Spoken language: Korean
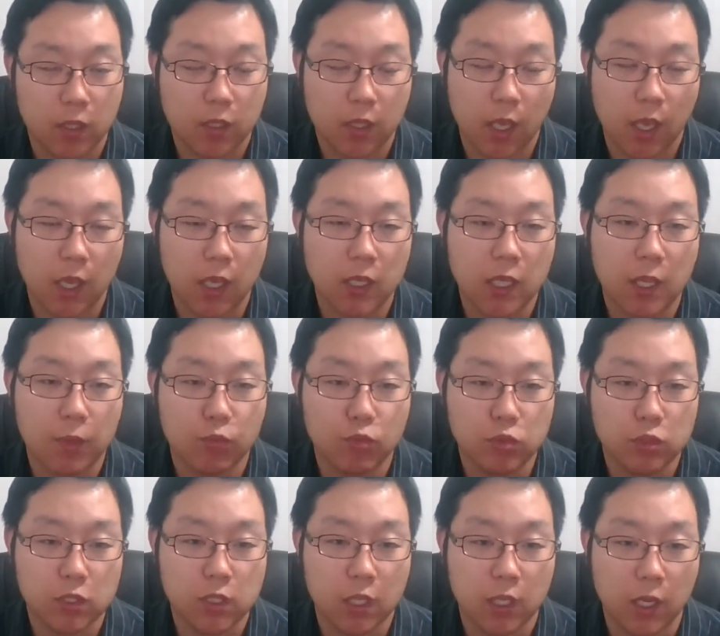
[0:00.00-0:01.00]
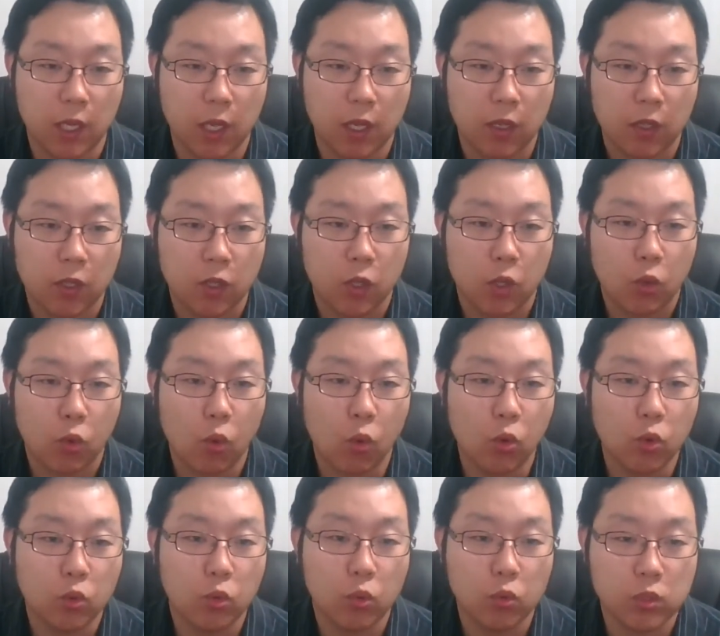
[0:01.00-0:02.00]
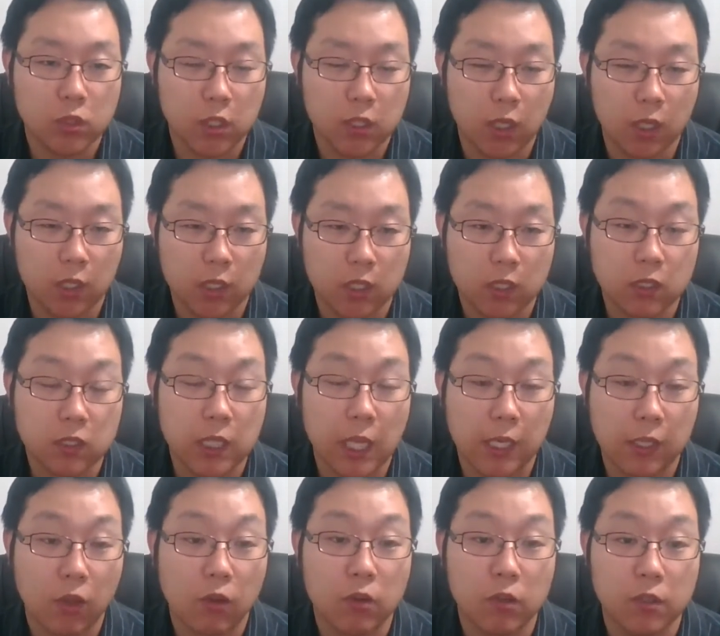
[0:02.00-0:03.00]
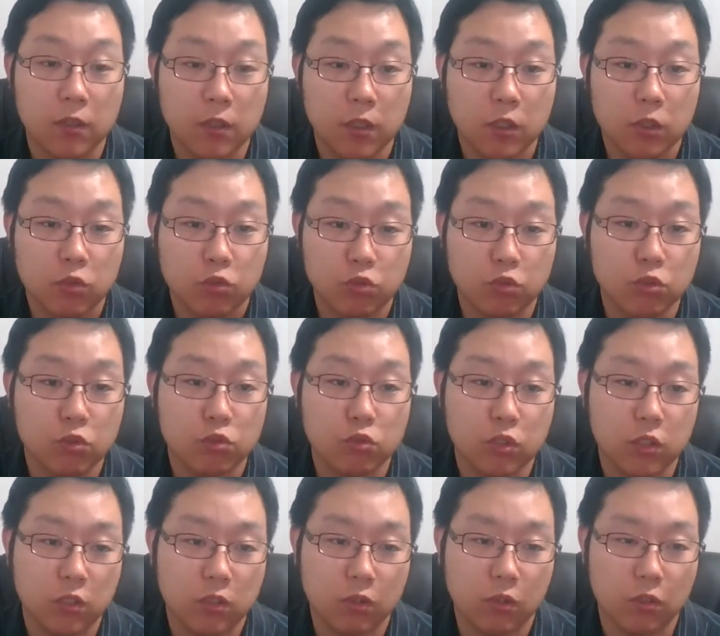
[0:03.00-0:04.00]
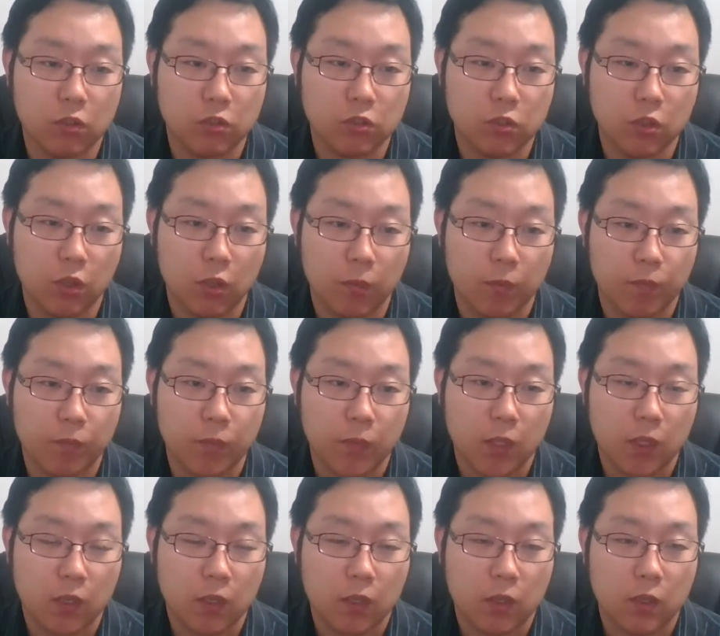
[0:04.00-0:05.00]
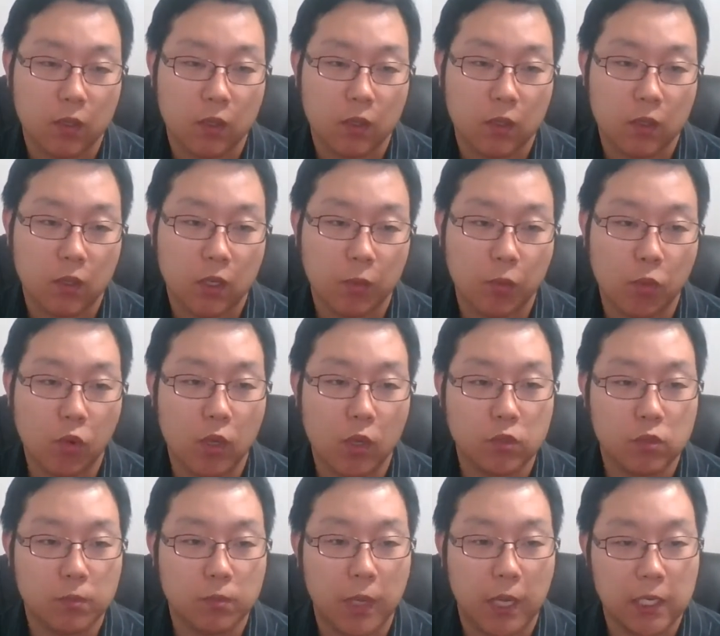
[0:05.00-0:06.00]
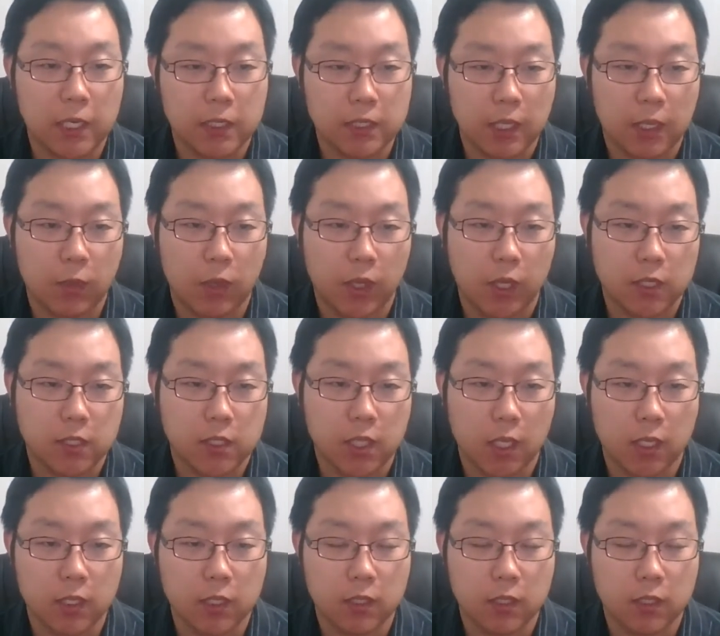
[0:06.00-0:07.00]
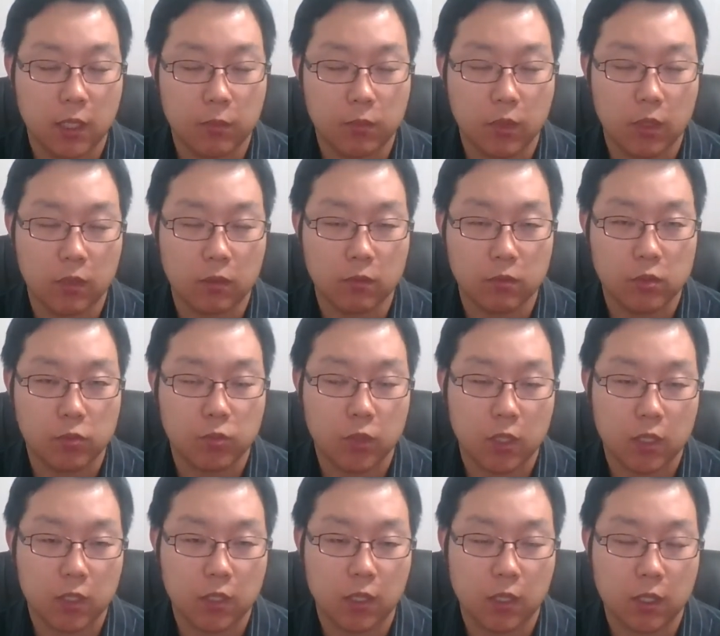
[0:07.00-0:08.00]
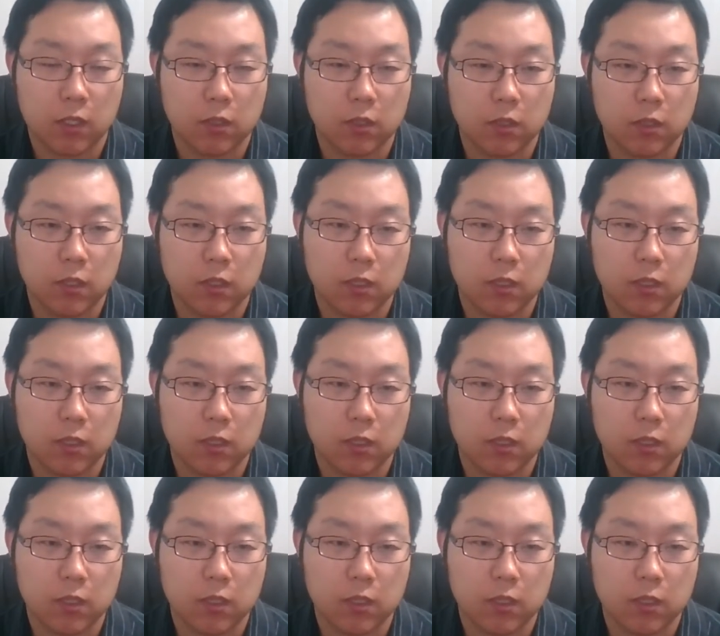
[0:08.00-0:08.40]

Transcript: 개인의 문제가 공동체에 큰 타격을 줄 수 있는 것이죠. 뭔가 좀 말이 잘 와닿지 않는다면 쉽게 생각해서 이렇게